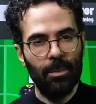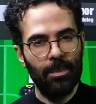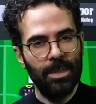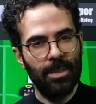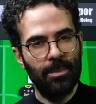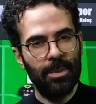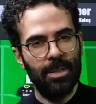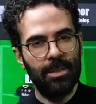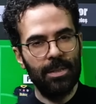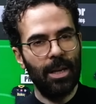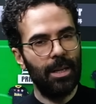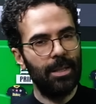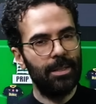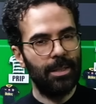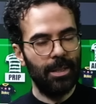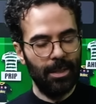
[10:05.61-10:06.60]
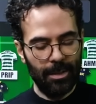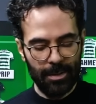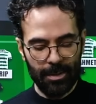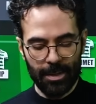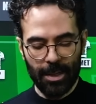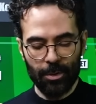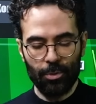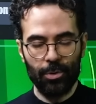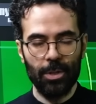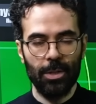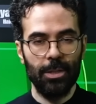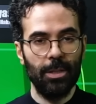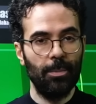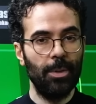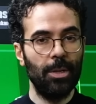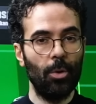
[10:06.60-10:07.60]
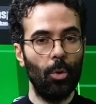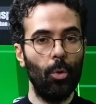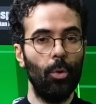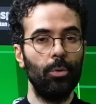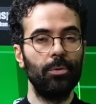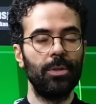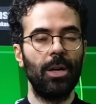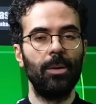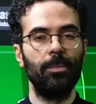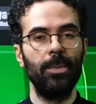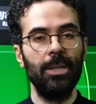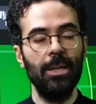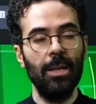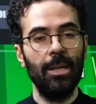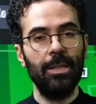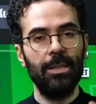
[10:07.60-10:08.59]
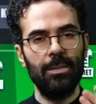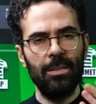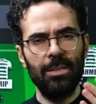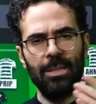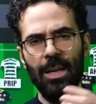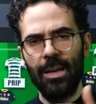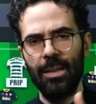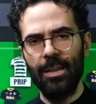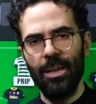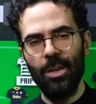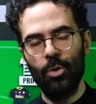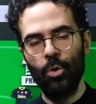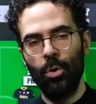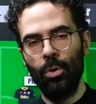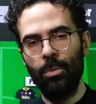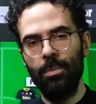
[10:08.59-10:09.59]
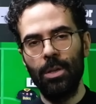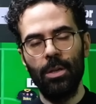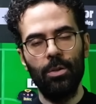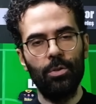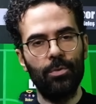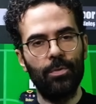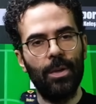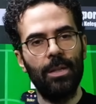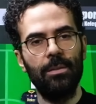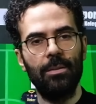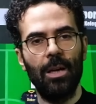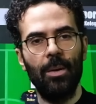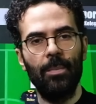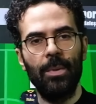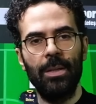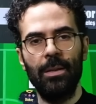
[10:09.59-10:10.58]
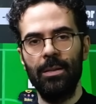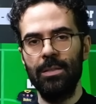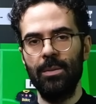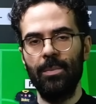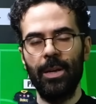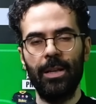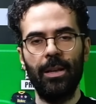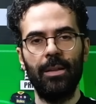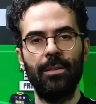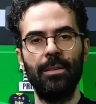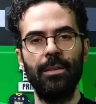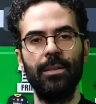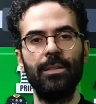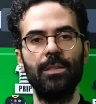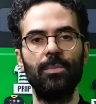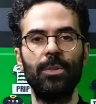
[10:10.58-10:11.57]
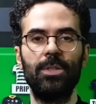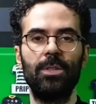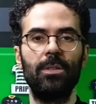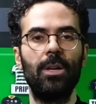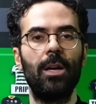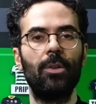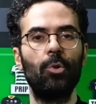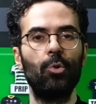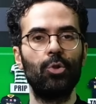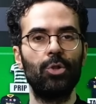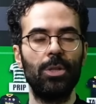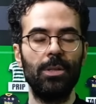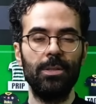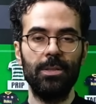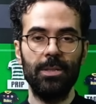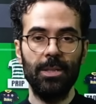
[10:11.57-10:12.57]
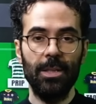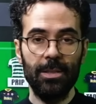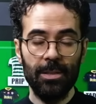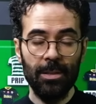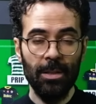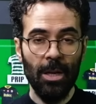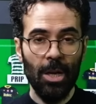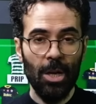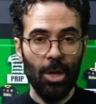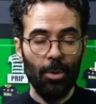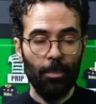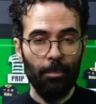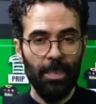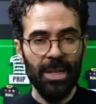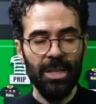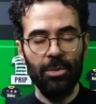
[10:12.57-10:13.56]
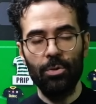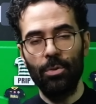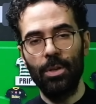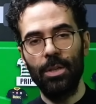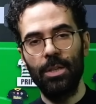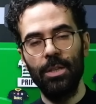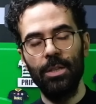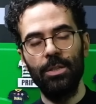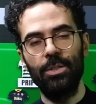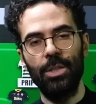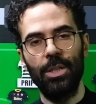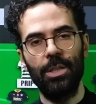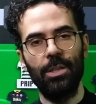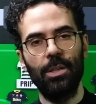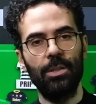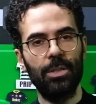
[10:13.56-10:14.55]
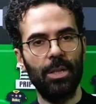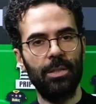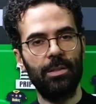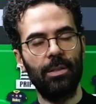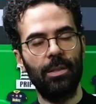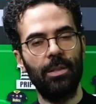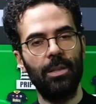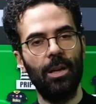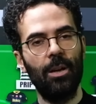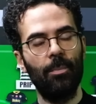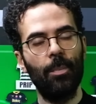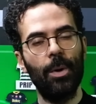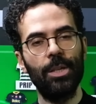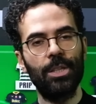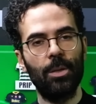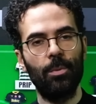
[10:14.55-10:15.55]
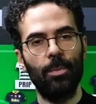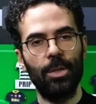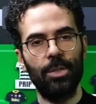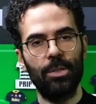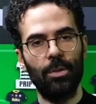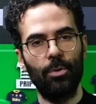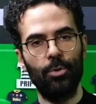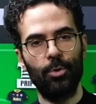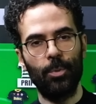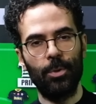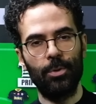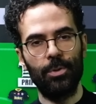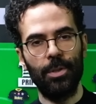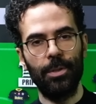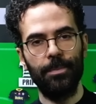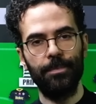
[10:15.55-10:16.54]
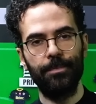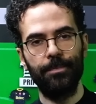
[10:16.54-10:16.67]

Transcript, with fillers: Bizimki sadece kağıt üzerinde bir ön tahmin. Sizler de yorumlara lütfen tahminlerinizi, beklentilerinizi, maça dair görüşlerinizi yazın. Bir sonraki Çekirdekçi Ekstra'da başka bir maçta görüşmek üzere.